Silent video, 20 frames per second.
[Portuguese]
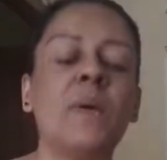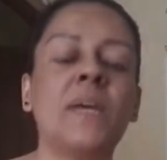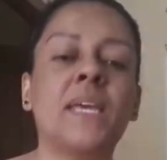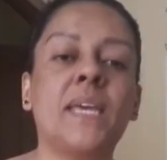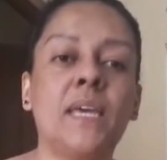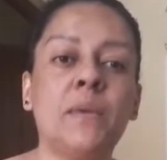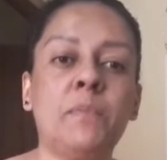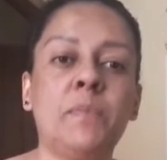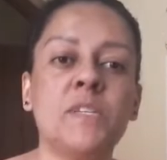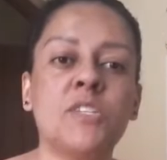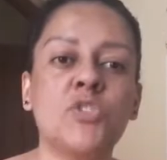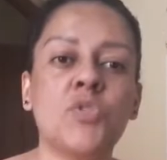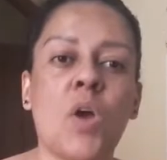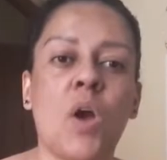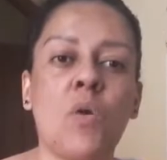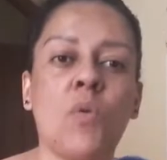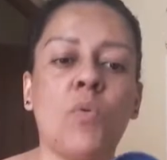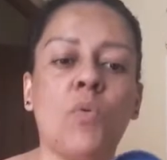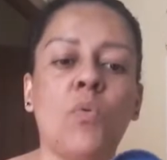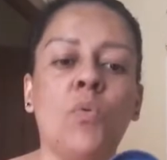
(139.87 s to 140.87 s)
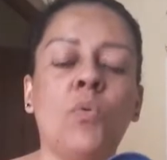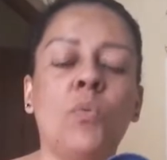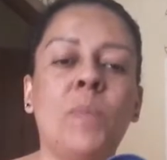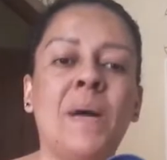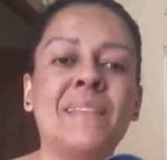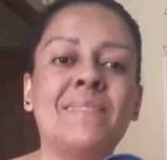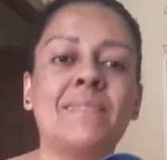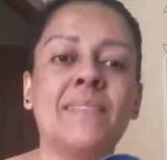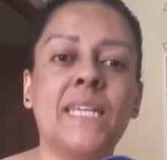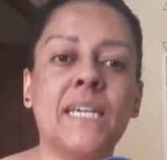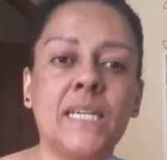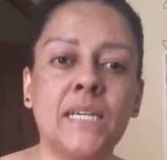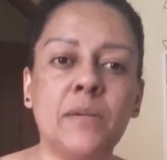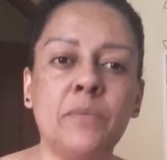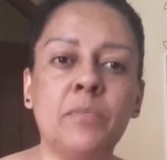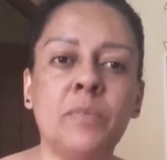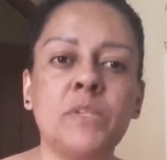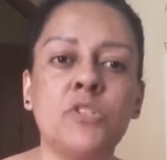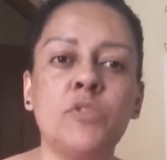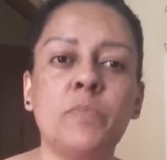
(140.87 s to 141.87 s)
aqui, pessoal, uma
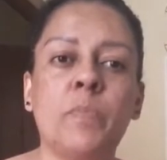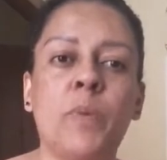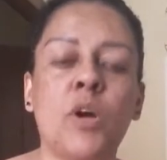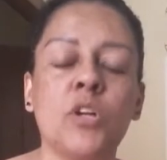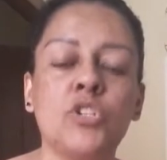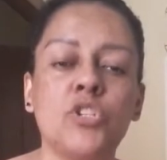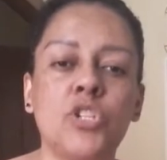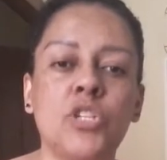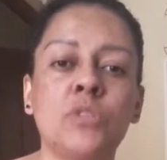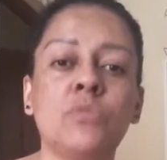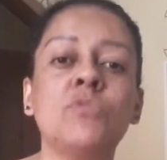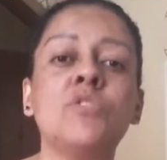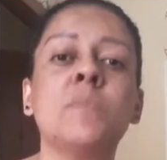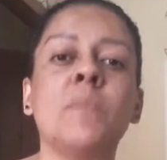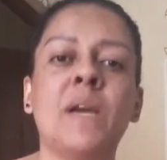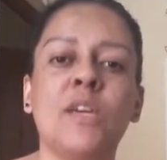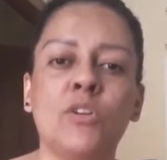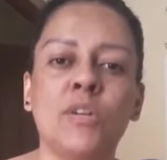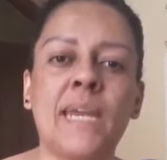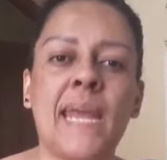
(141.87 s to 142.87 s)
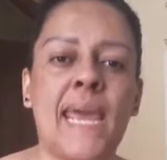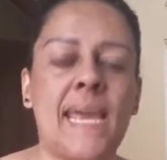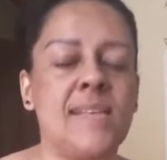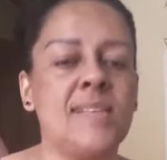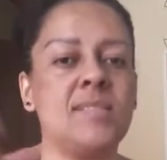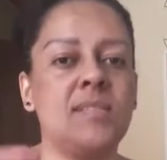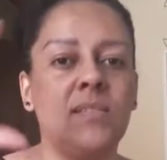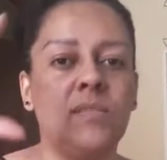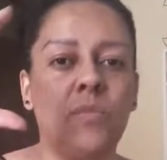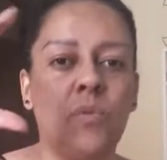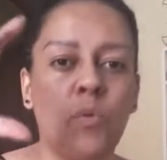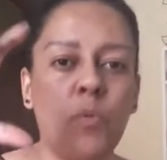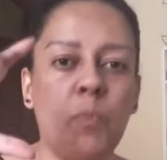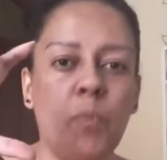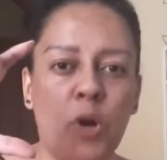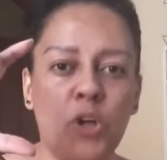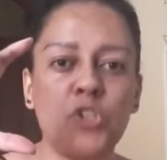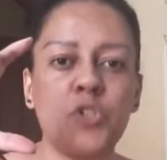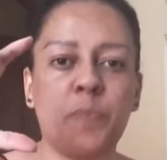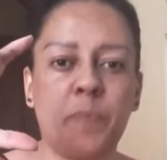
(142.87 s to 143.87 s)
tampa de potinho de maionese, o um
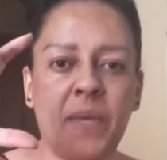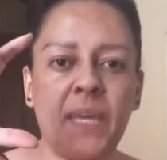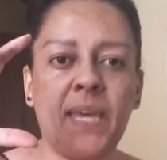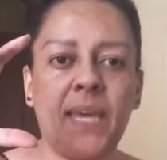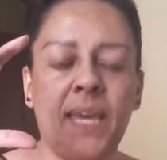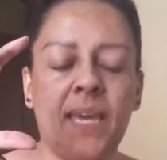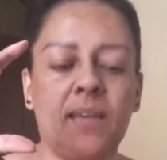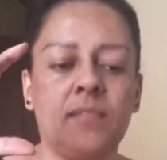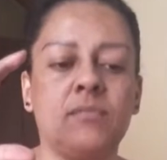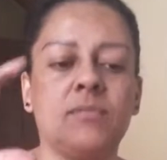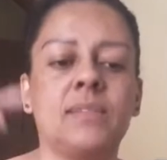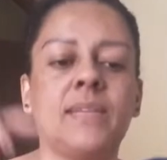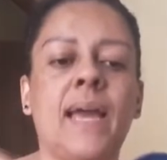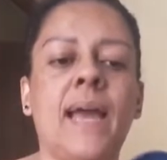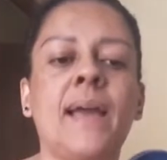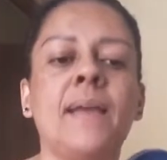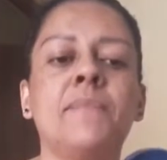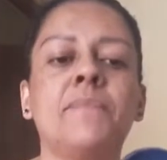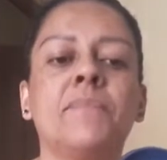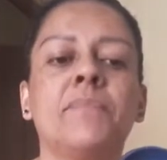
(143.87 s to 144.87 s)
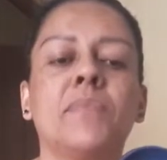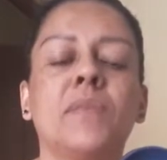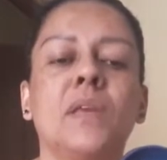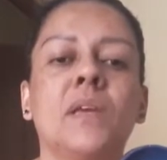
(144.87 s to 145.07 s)
pote pequeno, tá?